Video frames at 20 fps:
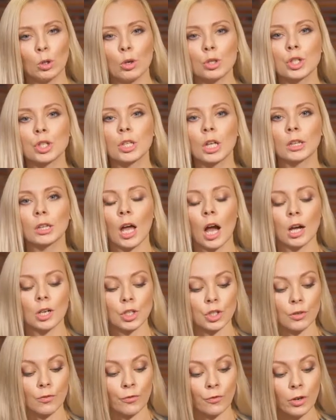точно так
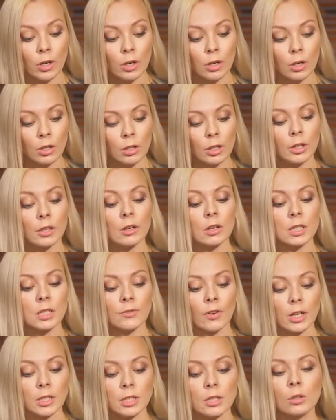же фыркал и
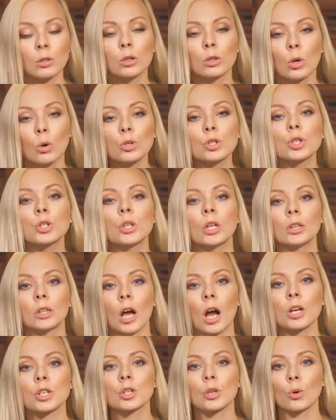разводил точно
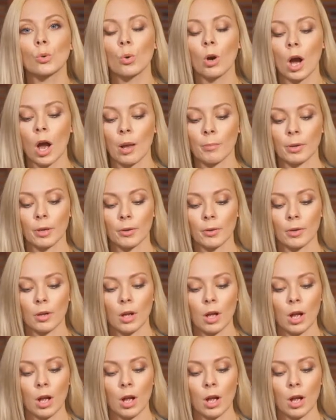так же руками –